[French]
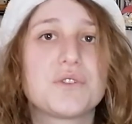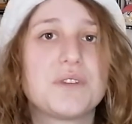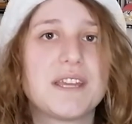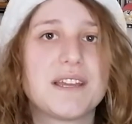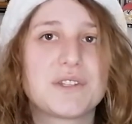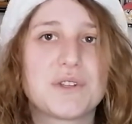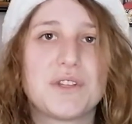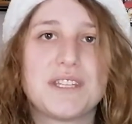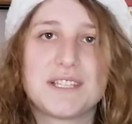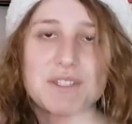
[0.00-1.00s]
ce 15
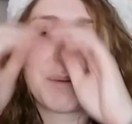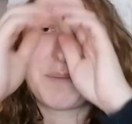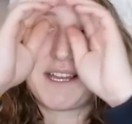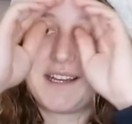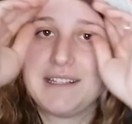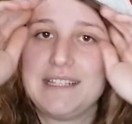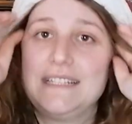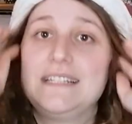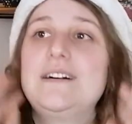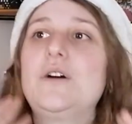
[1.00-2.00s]
décembre là.
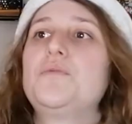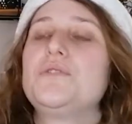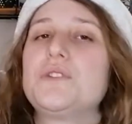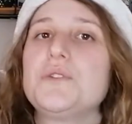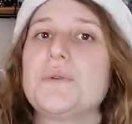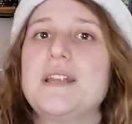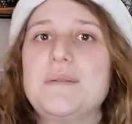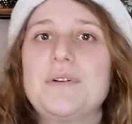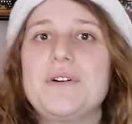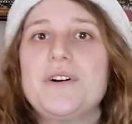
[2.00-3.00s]
En plus, Noël
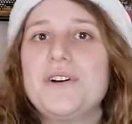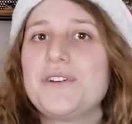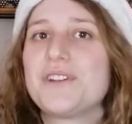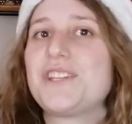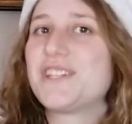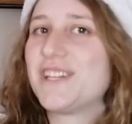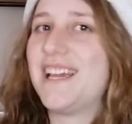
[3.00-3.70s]
approche.